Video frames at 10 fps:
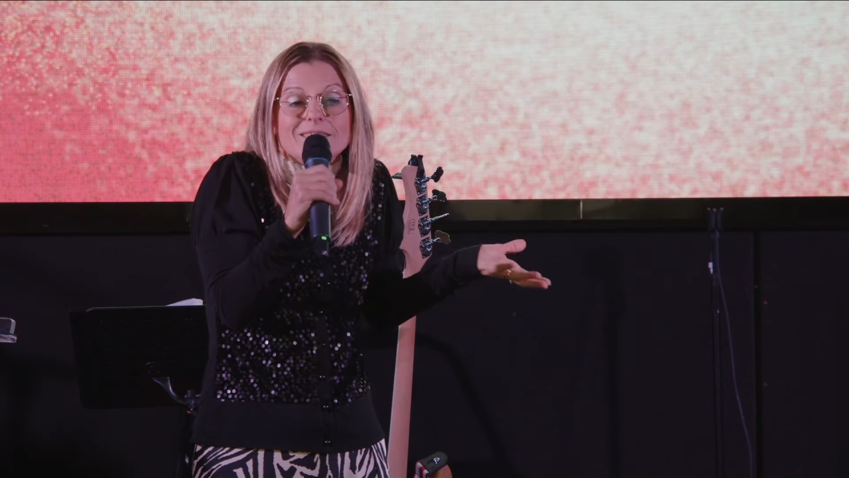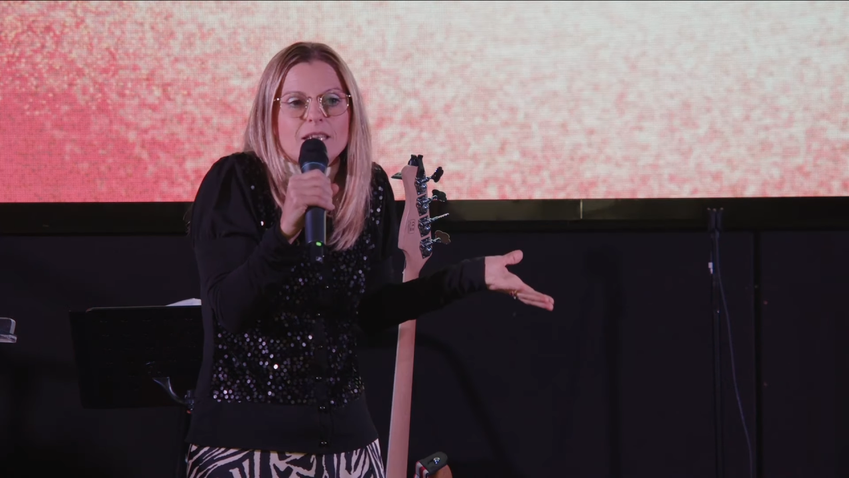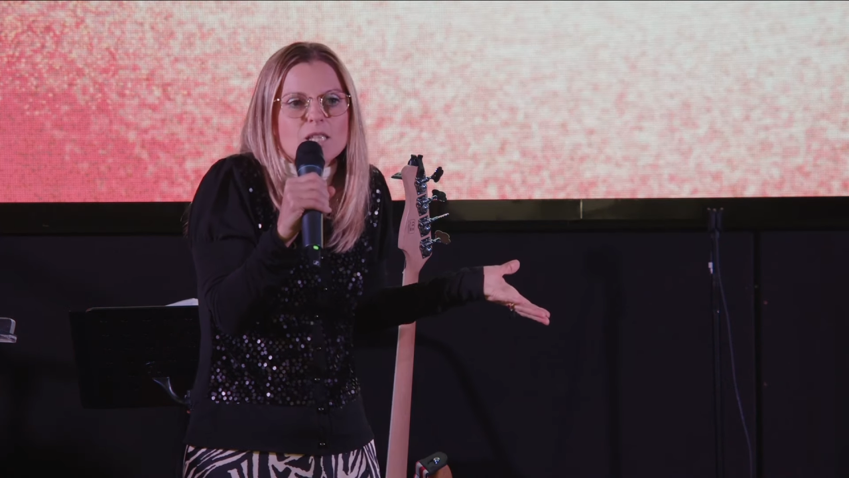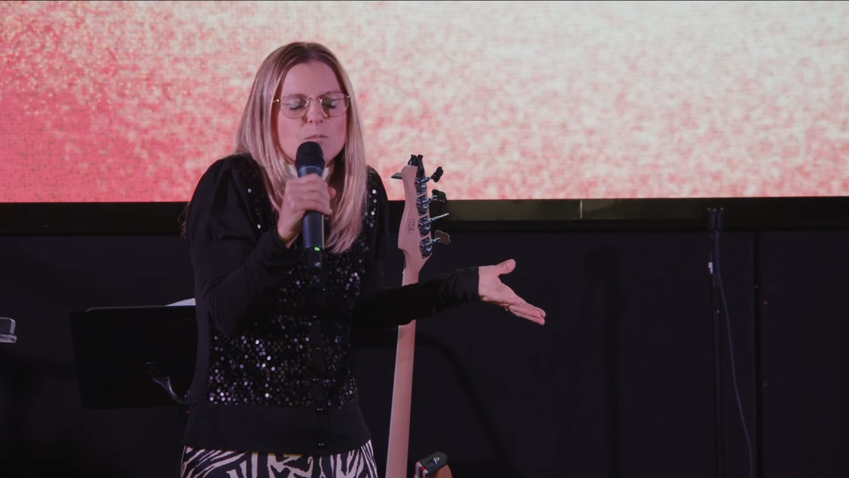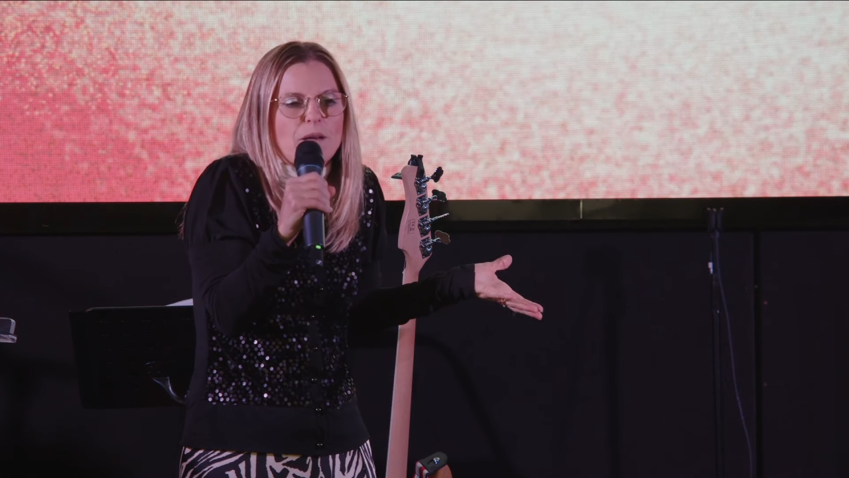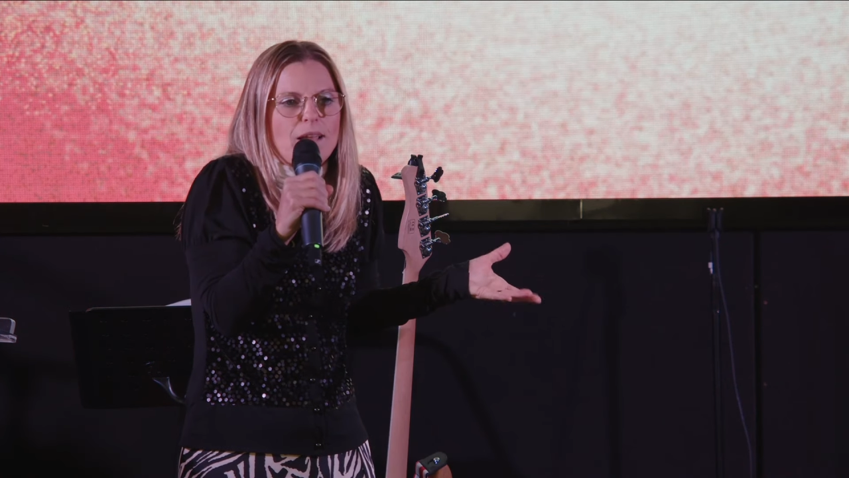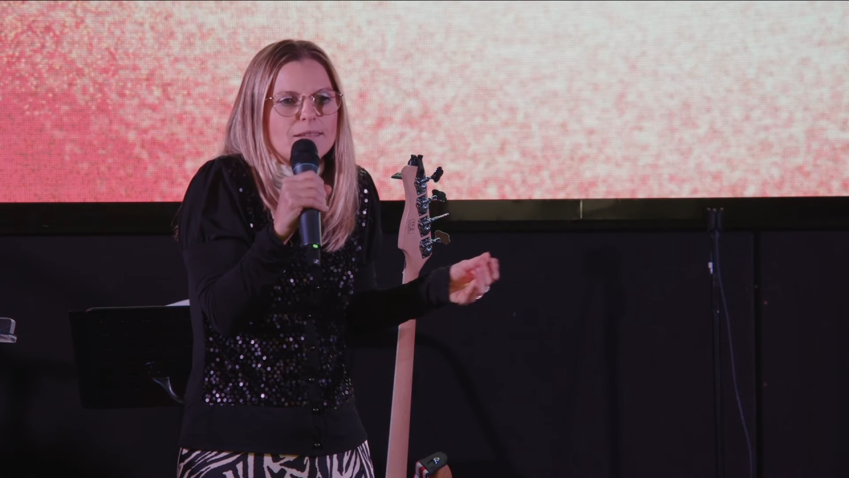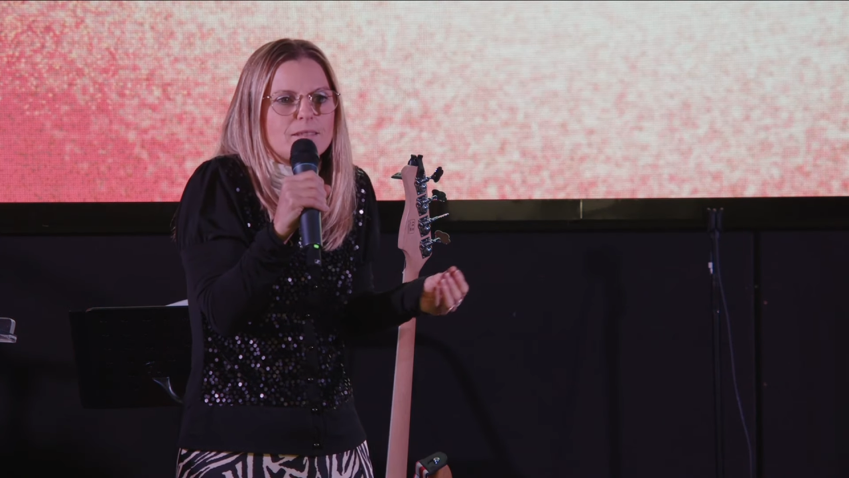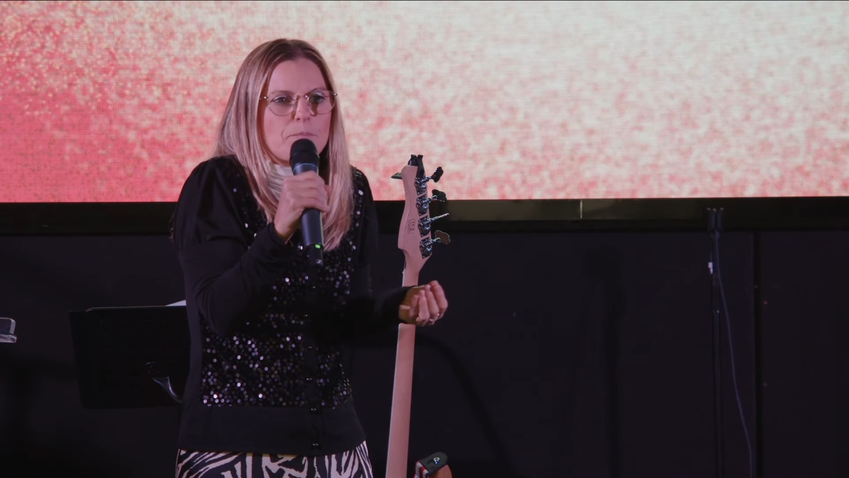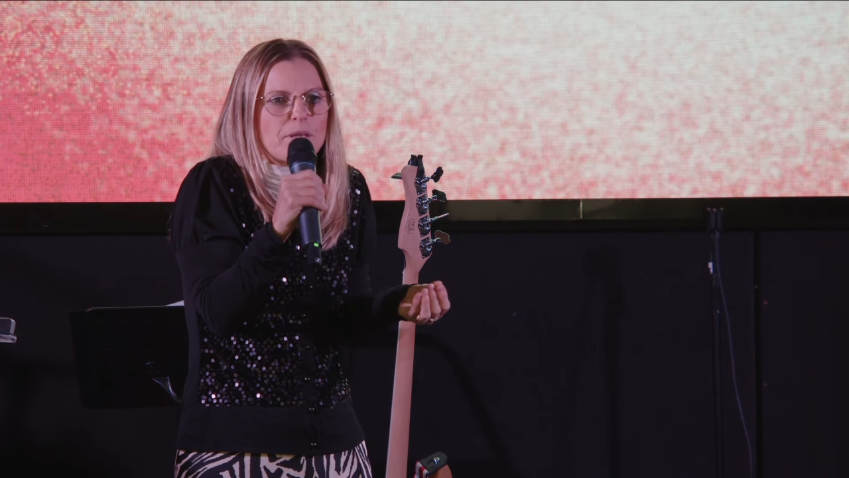
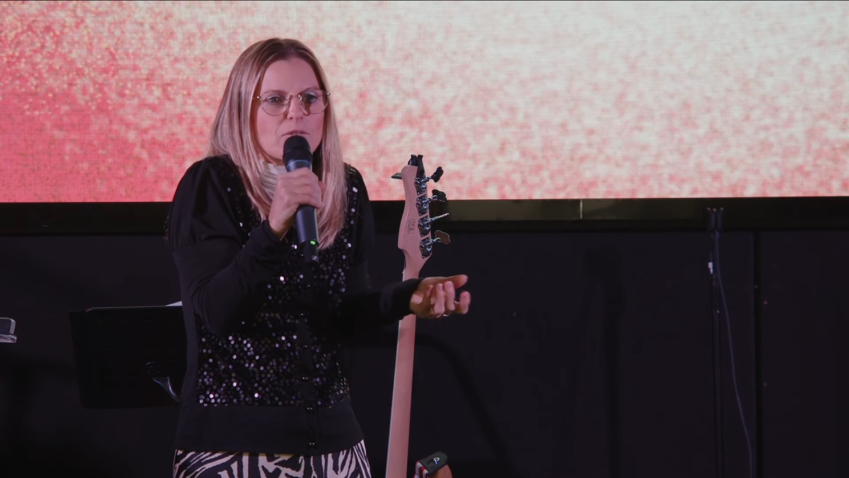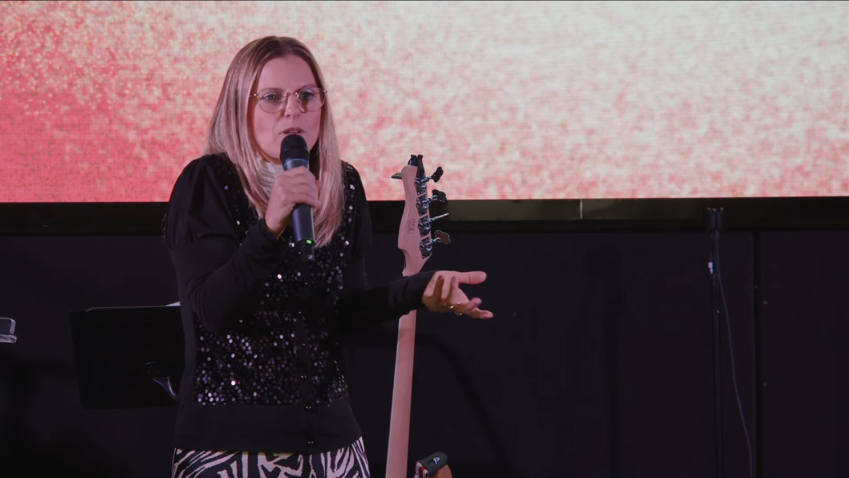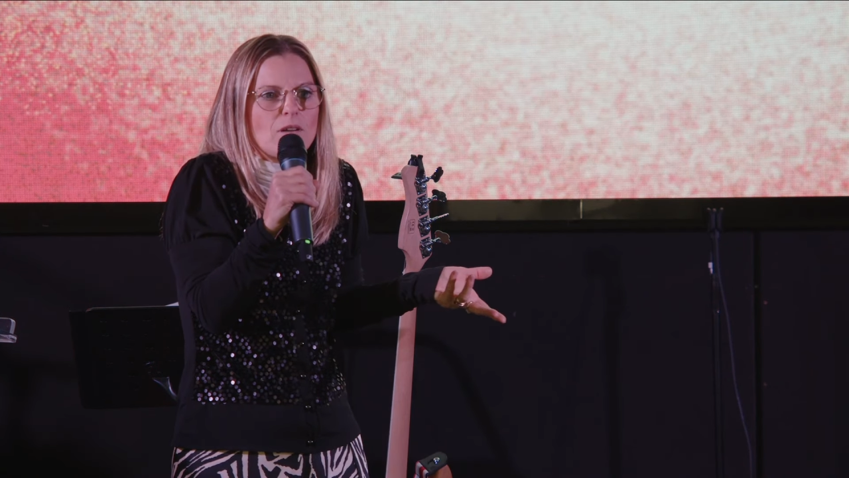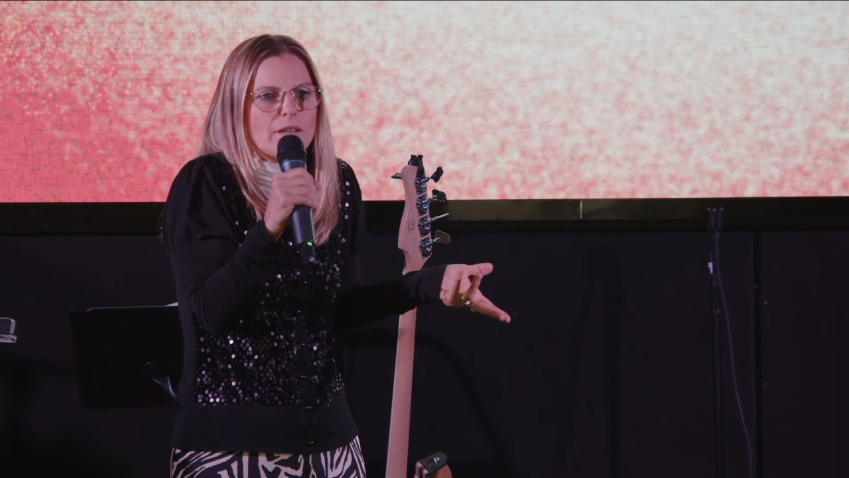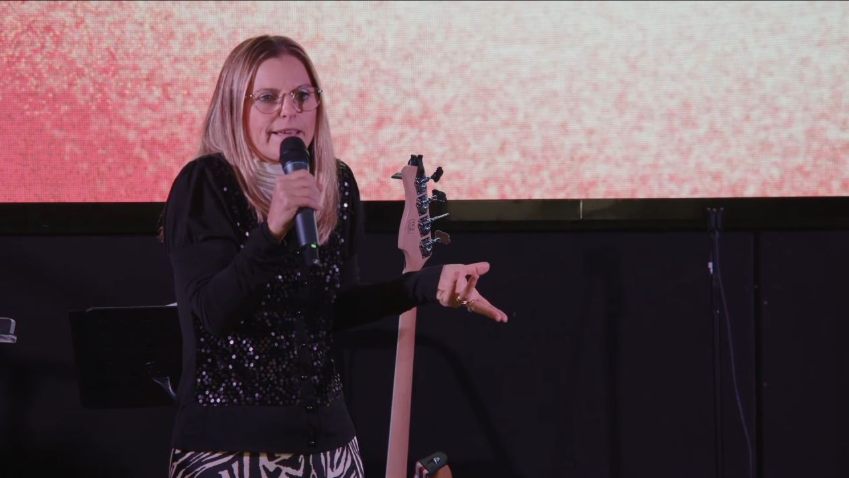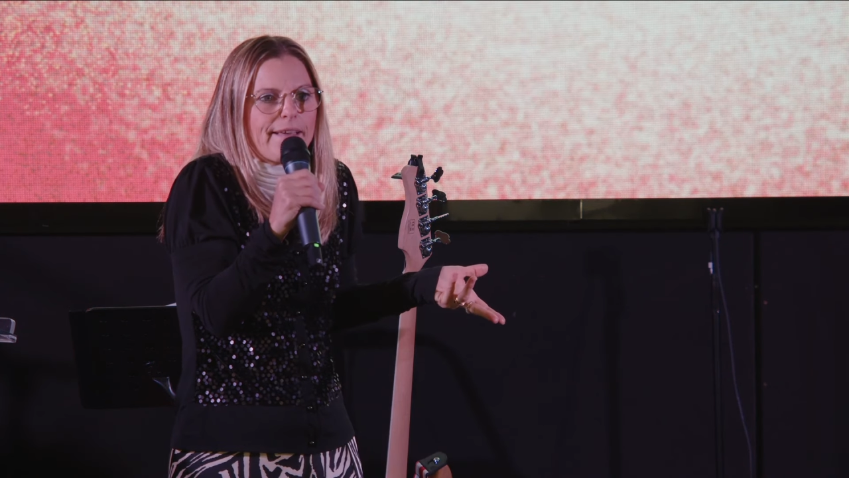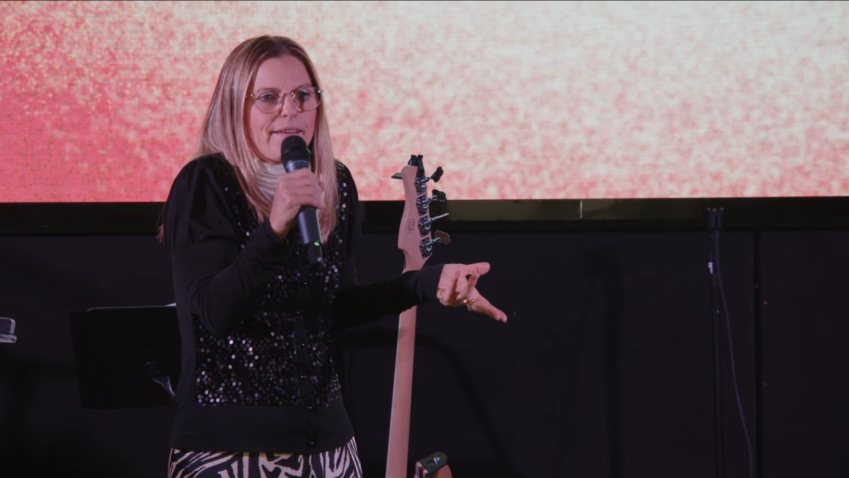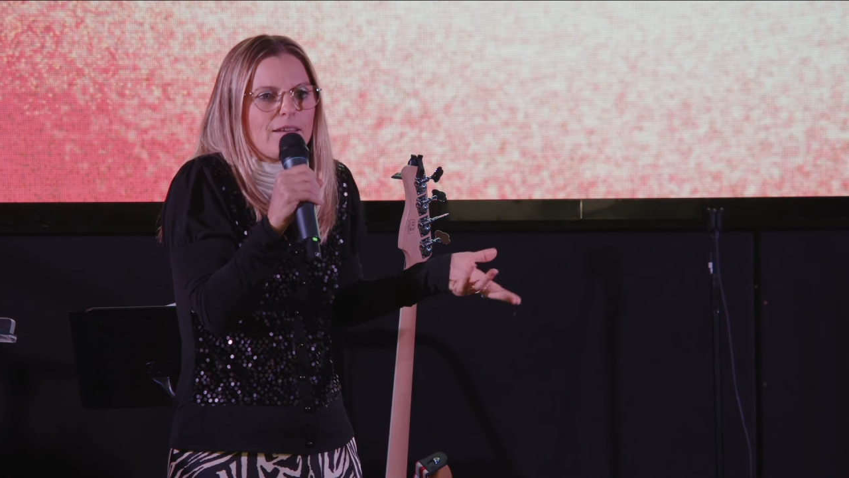trasparente per quello che è